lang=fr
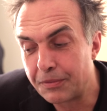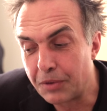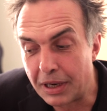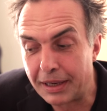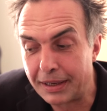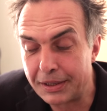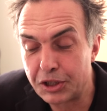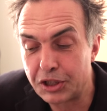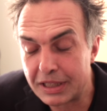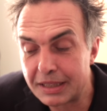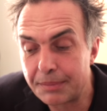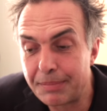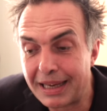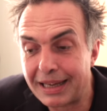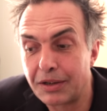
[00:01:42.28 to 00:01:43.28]
Voilà, et
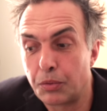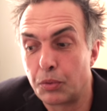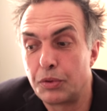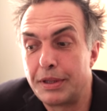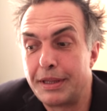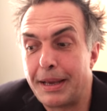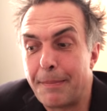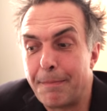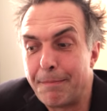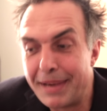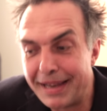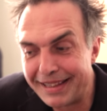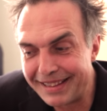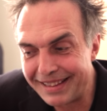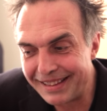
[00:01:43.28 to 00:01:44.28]
j'espère qu'on
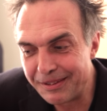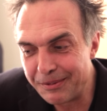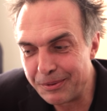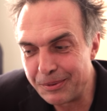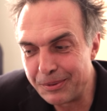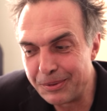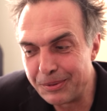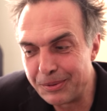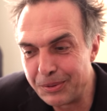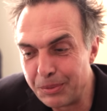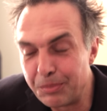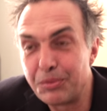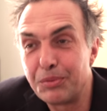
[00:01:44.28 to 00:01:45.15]
amène le,